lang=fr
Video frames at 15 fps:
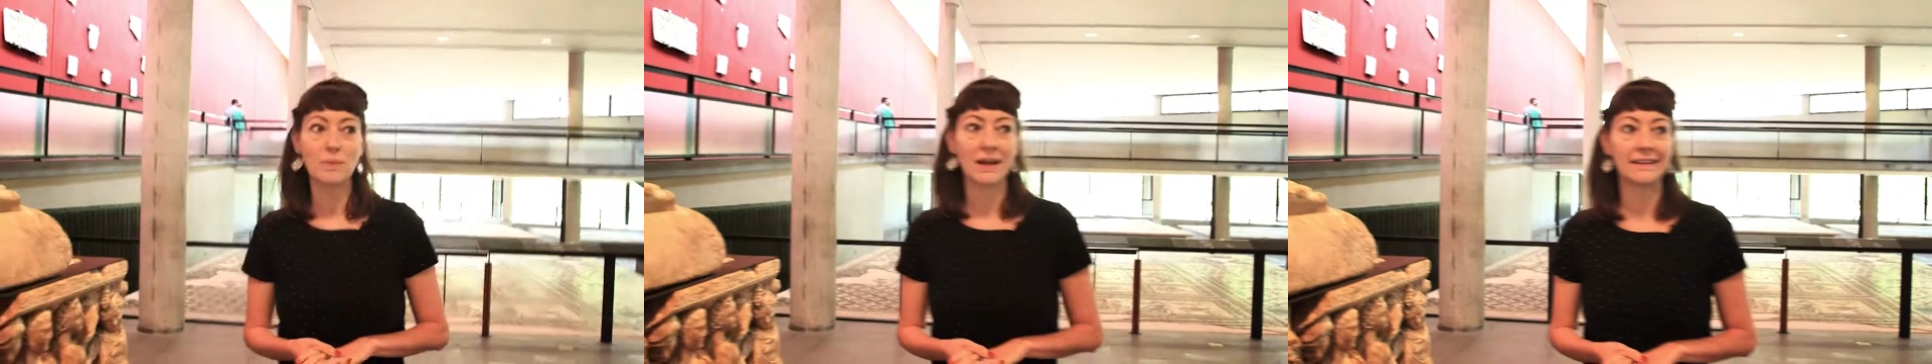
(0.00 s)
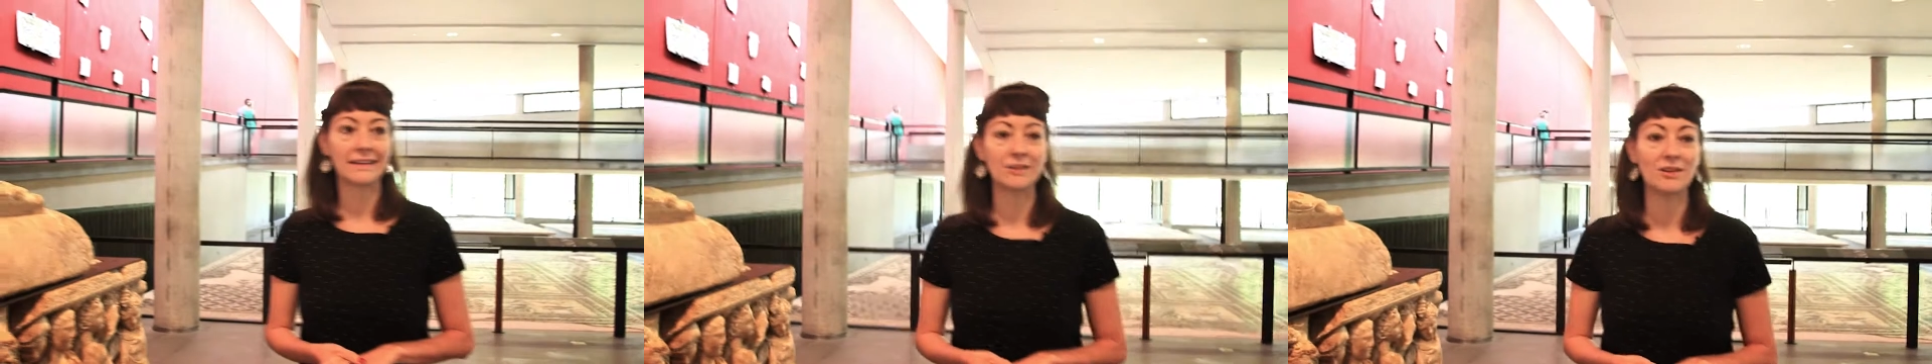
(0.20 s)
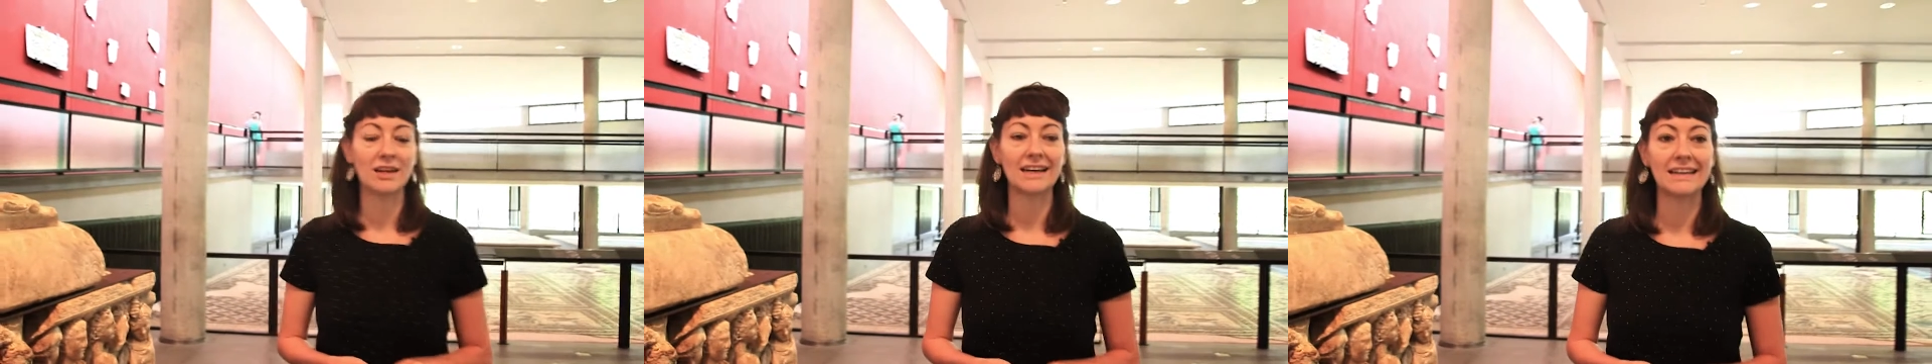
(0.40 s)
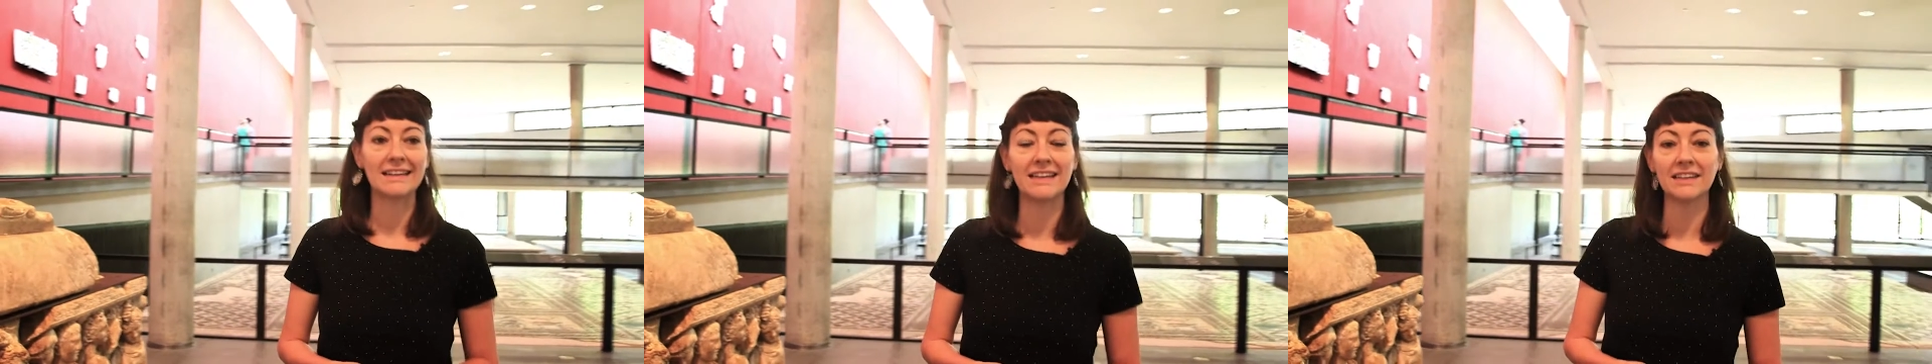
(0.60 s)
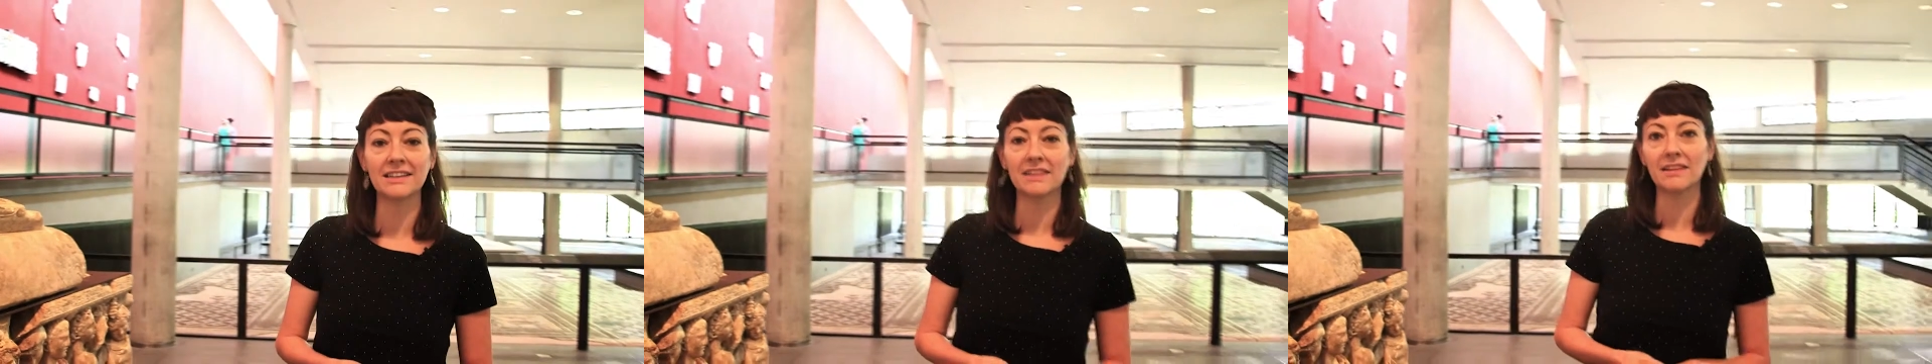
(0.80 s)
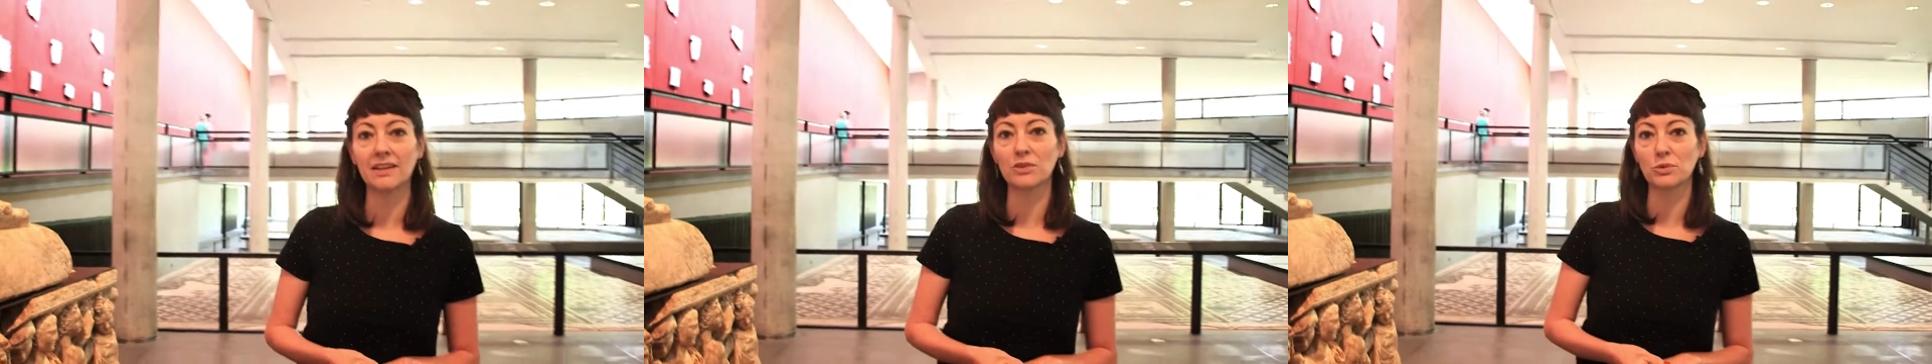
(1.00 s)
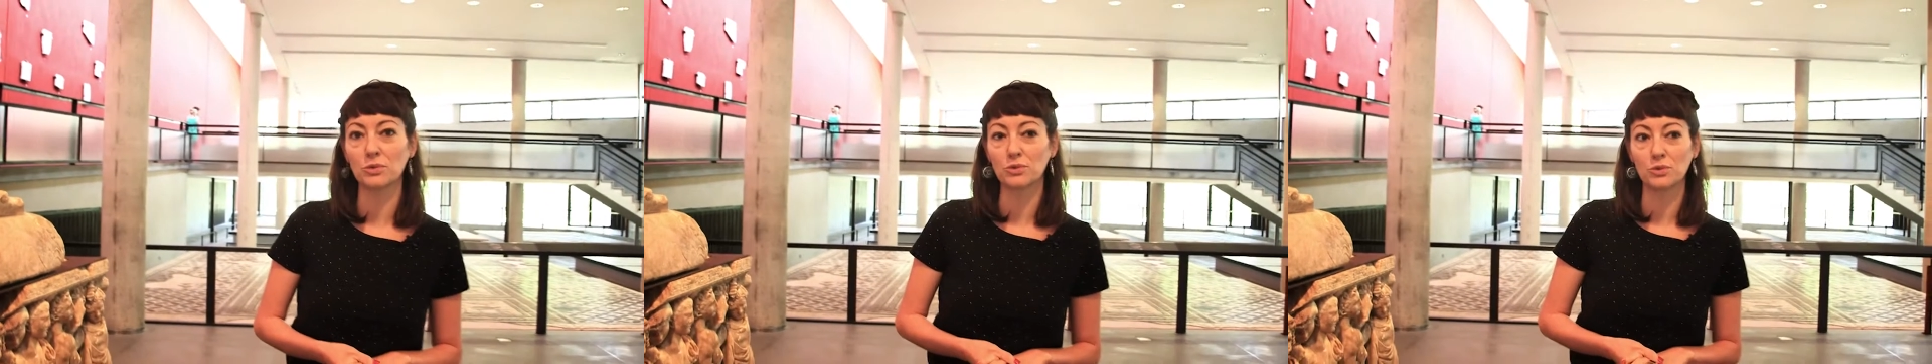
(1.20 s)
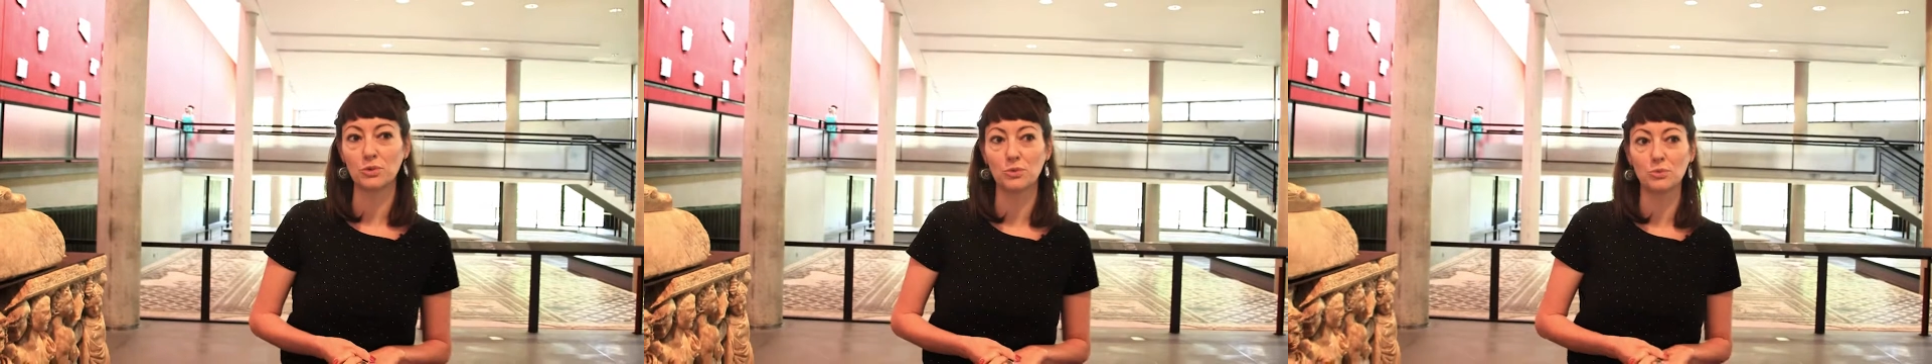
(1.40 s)
parler de la dernière
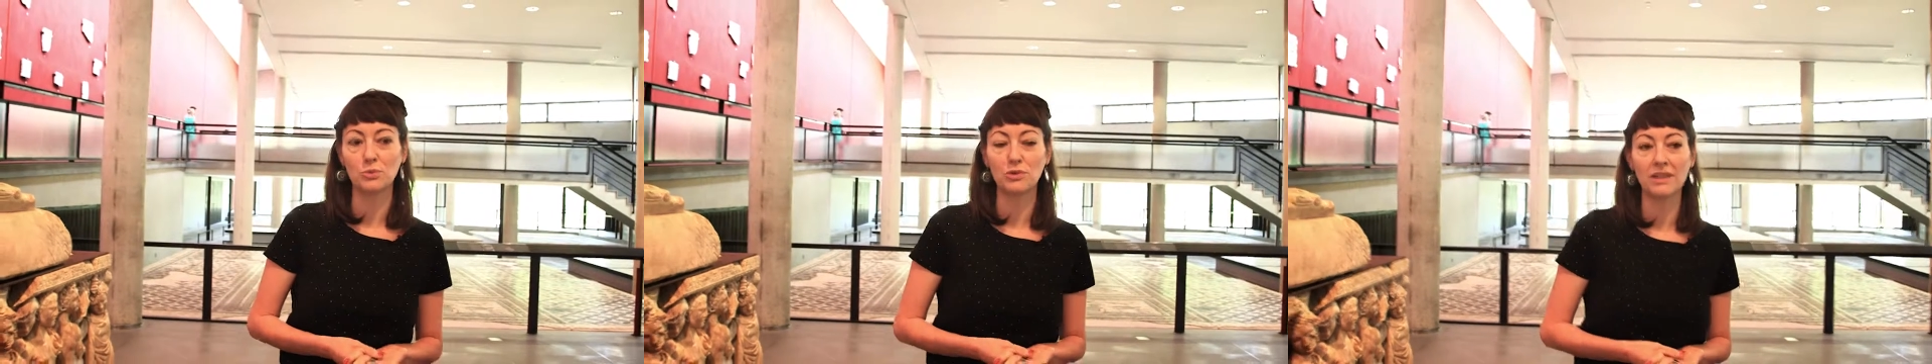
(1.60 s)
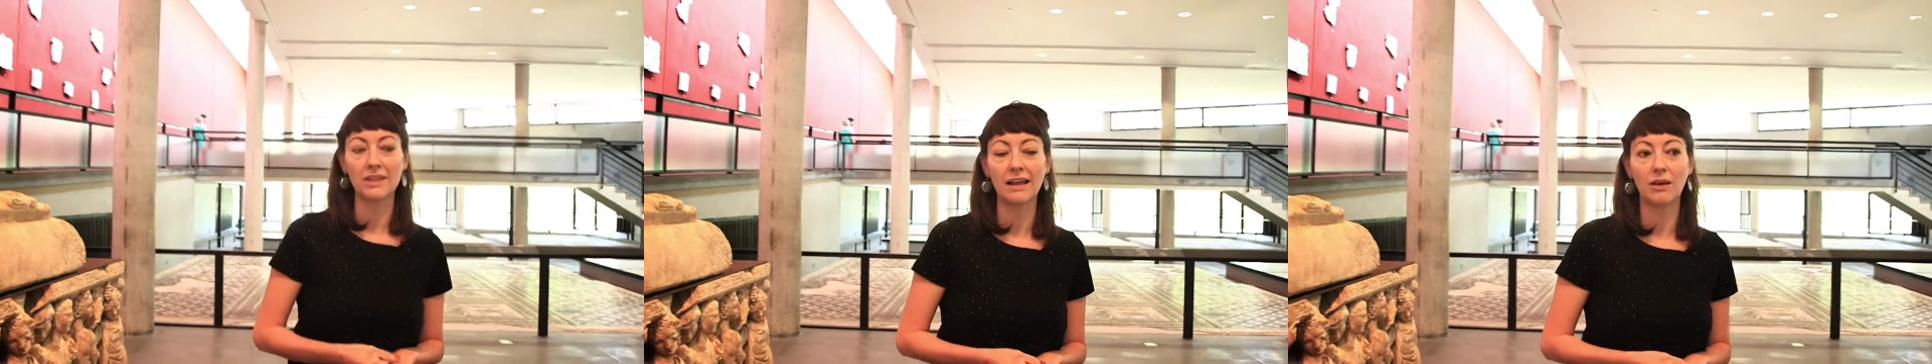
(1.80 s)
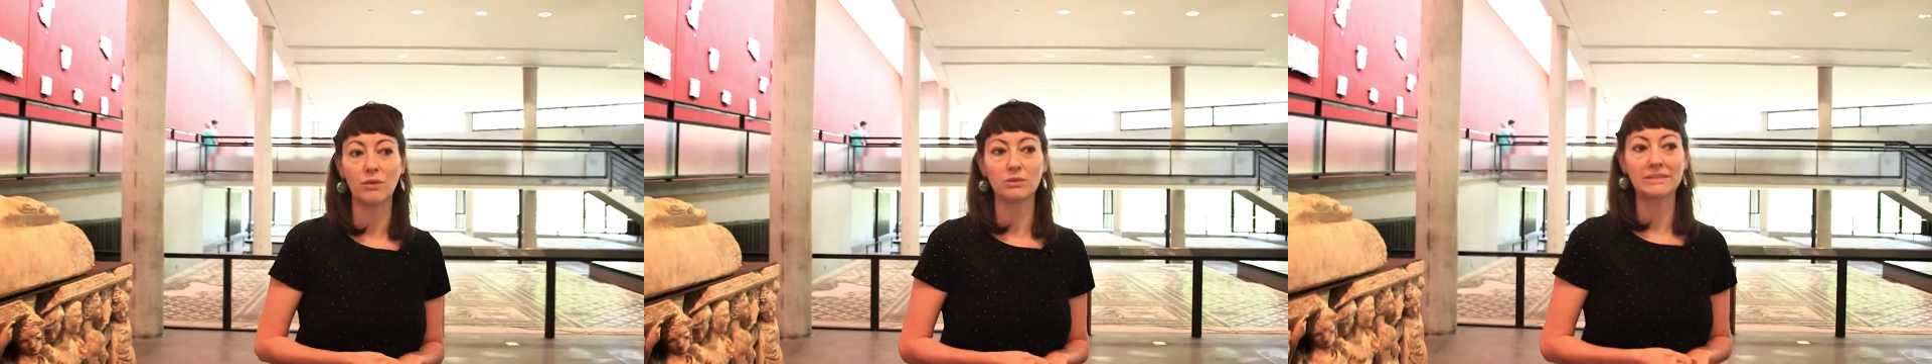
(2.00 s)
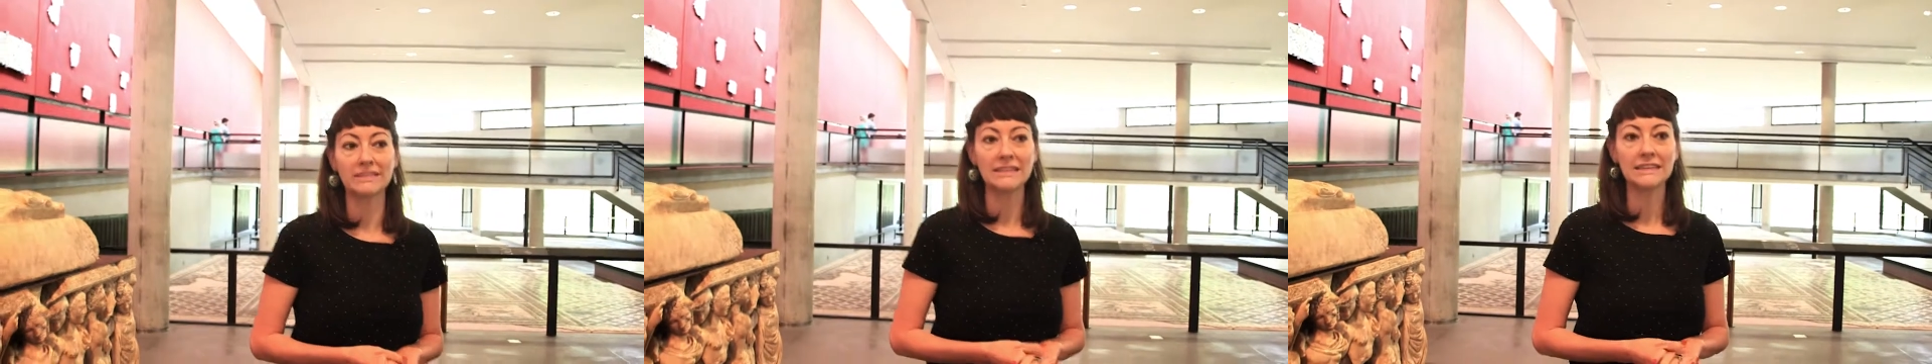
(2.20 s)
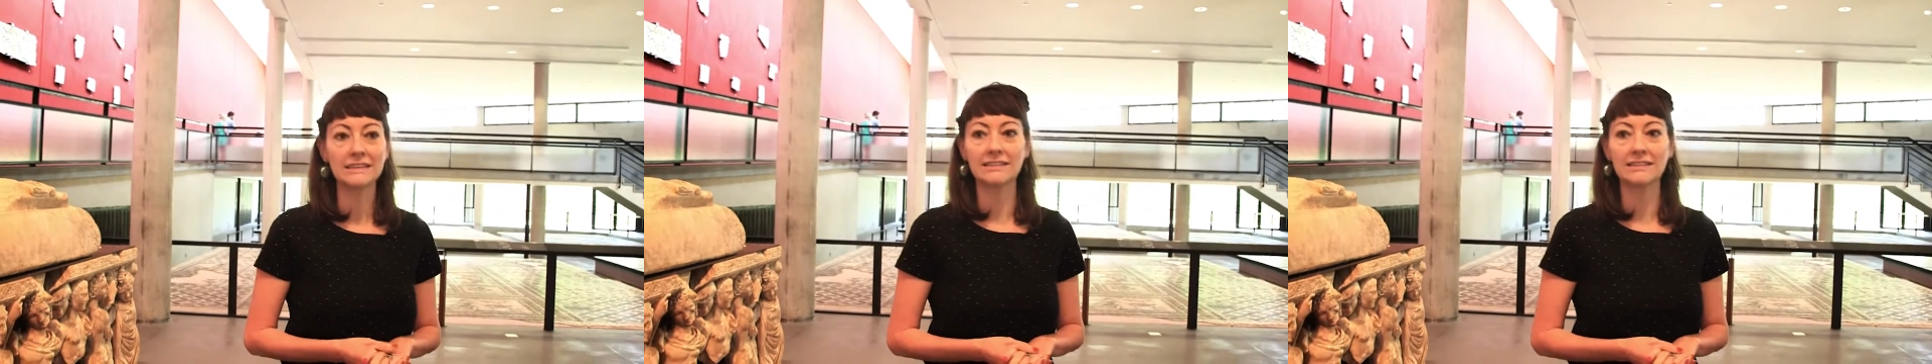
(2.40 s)
section du musée de l'Arlantique,